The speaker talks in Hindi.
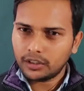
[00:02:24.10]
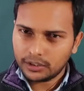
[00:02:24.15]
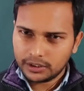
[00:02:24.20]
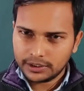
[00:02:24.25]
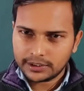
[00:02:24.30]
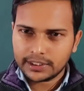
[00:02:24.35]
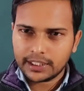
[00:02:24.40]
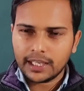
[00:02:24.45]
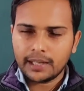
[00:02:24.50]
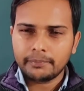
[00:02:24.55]

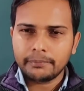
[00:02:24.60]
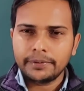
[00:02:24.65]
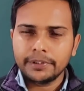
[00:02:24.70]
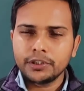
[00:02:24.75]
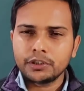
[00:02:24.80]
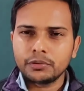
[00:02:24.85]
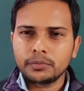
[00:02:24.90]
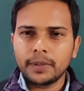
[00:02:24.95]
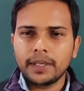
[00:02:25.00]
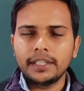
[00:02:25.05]
इसके आप
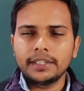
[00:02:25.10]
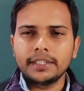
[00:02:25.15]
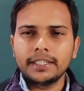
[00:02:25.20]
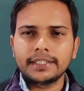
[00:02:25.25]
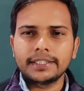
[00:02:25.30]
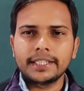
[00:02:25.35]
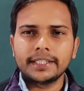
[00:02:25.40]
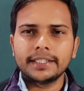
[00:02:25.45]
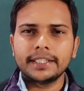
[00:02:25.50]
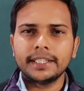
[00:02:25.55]
वीडियोस पहले देख
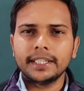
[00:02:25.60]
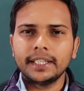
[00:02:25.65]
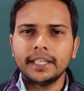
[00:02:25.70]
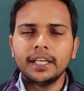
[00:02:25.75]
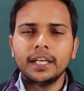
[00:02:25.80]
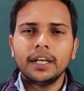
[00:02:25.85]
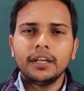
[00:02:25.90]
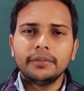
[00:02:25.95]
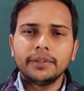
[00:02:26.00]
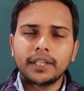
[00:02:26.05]
सकते हैं
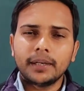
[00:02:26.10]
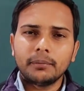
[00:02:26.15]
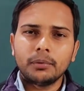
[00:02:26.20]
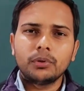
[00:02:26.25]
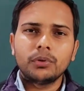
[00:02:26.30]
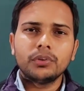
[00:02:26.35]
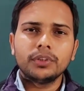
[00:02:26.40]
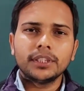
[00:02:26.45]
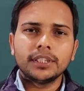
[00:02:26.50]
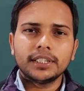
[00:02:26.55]
फिर हम
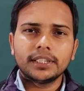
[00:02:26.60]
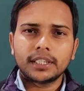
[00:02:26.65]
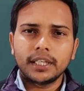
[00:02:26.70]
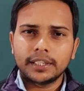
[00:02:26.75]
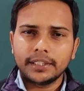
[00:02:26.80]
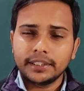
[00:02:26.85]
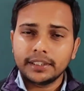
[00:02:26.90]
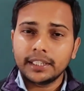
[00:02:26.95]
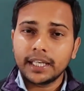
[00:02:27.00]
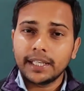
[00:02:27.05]
लोगों ने
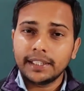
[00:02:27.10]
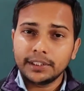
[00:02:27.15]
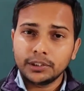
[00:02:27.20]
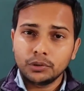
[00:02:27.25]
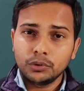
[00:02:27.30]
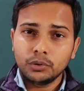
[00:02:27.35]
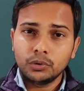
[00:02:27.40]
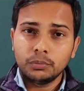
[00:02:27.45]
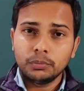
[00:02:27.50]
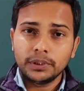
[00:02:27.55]
करंट कैरिंग
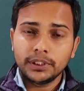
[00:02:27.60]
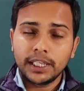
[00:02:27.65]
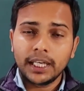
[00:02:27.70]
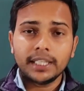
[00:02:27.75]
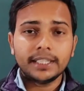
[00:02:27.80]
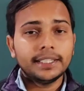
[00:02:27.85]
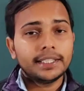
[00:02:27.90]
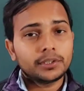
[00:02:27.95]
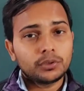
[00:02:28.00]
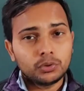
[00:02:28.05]
लूप लिया
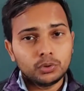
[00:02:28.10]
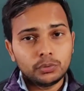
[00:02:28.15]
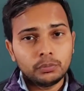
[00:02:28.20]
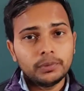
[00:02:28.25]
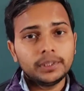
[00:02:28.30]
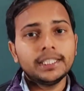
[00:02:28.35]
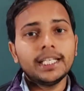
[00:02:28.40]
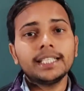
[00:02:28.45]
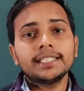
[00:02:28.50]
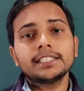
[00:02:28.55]
एक लूप
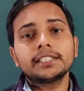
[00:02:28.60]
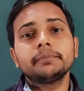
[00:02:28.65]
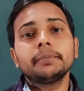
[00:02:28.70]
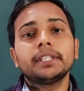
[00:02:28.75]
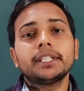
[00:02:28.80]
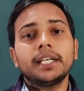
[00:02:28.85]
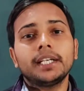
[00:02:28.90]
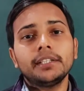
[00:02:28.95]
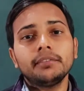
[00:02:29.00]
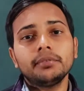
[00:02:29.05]
लिया जिसमें
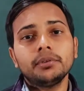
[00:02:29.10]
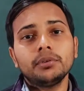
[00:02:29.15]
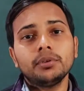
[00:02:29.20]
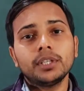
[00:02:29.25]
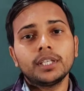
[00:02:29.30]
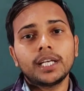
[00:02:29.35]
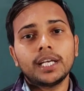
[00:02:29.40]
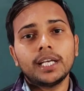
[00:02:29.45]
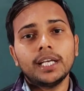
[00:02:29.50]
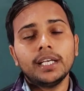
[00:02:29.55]
करंट फ्लो
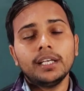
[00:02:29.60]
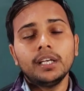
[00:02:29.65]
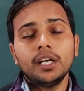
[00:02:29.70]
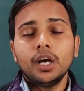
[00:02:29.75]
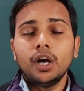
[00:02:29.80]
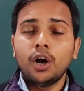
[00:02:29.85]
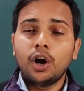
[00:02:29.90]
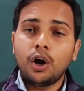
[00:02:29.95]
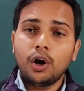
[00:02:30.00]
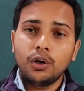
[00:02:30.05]
कराया
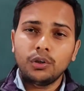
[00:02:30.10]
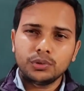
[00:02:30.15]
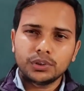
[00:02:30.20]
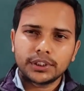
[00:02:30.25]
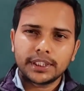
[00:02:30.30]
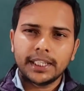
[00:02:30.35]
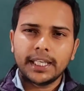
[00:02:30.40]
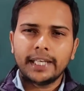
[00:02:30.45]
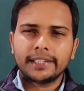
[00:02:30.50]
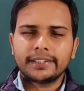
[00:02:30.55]
और
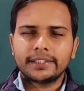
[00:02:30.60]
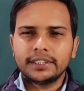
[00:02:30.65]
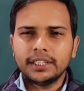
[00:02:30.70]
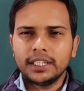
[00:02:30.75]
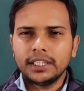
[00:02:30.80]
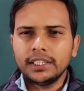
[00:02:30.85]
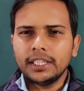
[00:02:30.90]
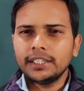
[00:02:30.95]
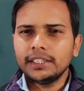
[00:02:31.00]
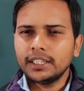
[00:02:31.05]
उसके
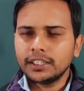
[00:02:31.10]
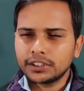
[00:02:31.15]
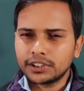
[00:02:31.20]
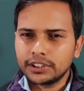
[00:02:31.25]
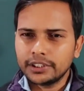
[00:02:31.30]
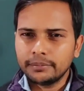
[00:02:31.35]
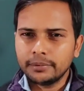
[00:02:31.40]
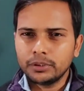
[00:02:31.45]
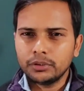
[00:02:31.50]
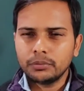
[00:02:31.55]
एक्सियल यानी
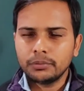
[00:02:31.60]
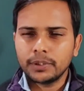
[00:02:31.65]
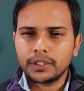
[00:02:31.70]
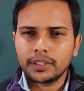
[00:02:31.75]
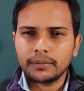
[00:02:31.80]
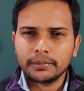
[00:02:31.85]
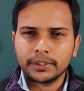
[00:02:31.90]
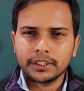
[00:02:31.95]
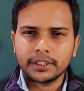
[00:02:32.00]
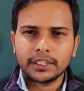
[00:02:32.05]
अक्षीय बिंदु पर
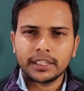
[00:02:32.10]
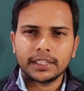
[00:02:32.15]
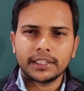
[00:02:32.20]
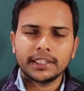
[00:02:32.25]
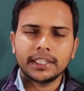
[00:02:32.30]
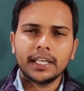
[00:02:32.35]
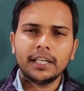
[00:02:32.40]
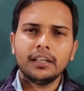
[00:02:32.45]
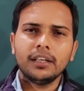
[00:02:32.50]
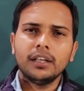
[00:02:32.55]
हमने क्या
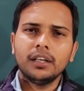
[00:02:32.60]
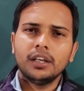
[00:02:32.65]
किया